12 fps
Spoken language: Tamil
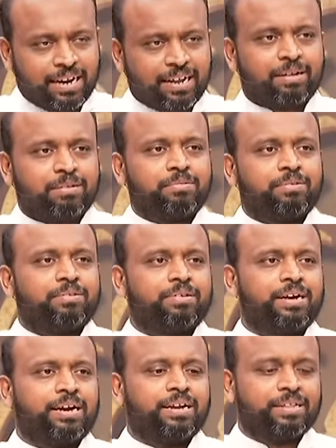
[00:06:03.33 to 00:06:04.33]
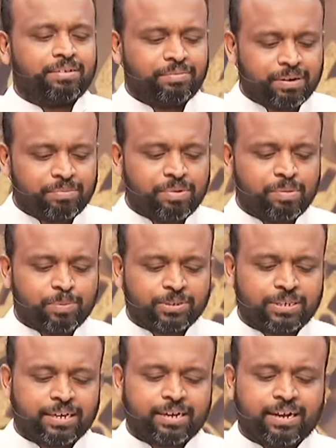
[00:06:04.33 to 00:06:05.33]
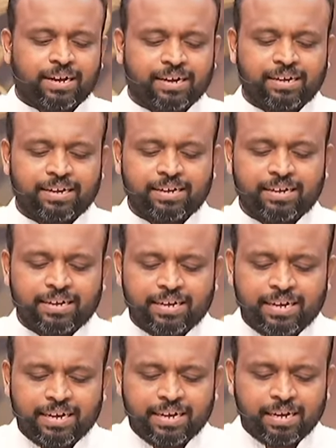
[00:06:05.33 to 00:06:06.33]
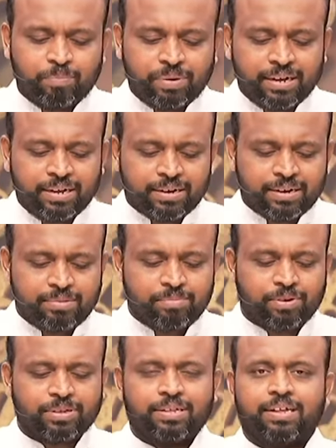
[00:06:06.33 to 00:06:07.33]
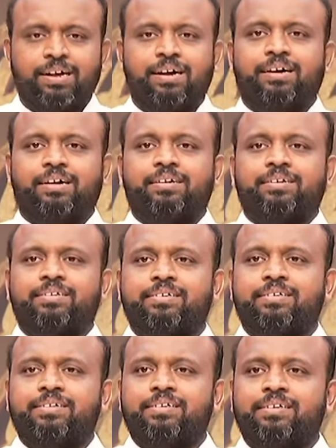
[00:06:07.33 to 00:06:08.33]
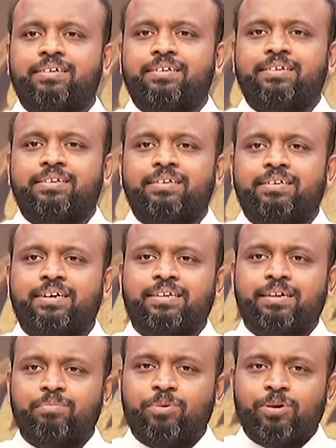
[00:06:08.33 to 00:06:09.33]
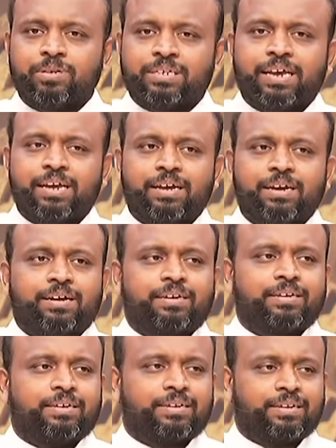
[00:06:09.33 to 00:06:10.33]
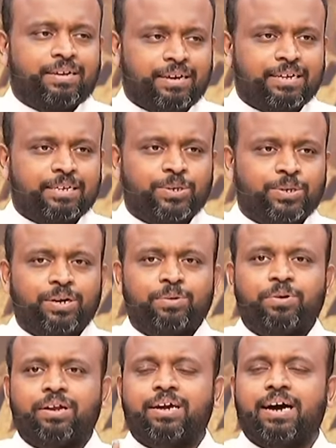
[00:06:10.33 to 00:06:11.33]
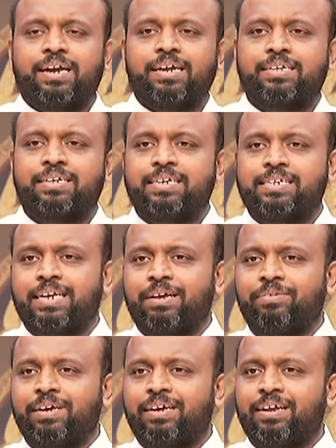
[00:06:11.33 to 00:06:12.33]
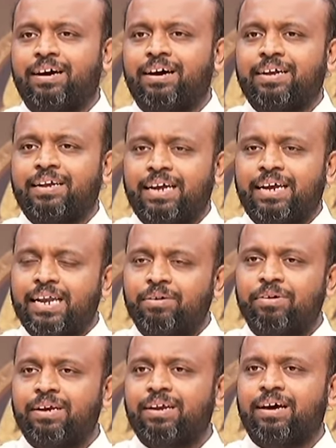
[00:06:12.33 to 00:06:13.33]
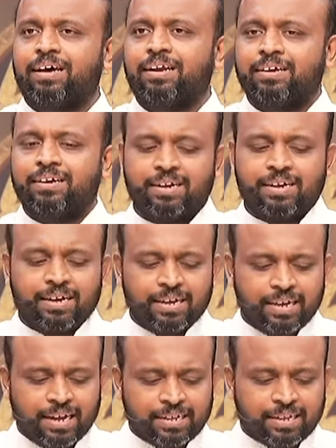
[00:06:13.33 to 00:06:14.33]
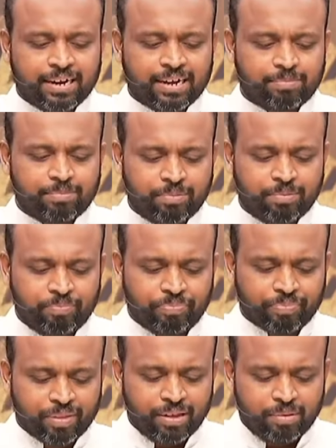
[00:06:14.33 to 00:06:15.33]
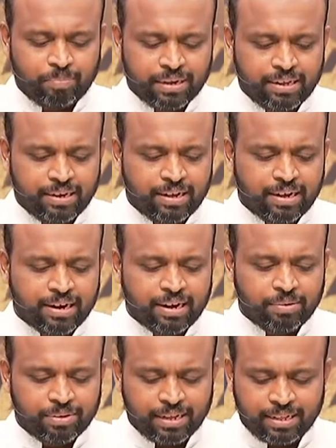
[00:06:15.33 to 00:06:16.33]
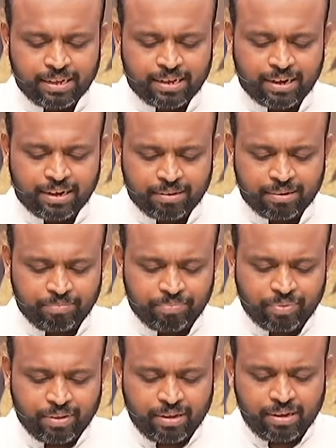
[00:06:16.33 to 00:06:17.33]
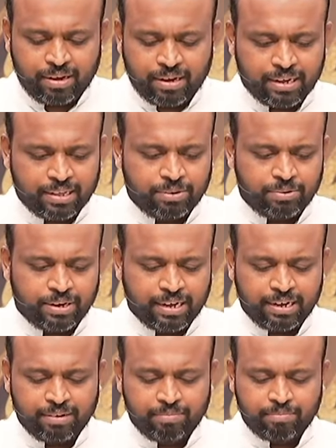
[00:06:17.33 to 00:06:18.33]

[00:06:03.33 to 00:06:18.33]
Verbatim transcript: எல்லாரும் அடுத்து விரும்பி புசிக்கிறாங்க இப்படி இருக்கும்போது தான் கதர் மோசே கிட்ட சொல்லி ஒரு காரியத்தை செய்விக்கிறார் என்னவென்றால் யாத்திராகமம் பதினாறாவது அதிகாரம் அதனுடைய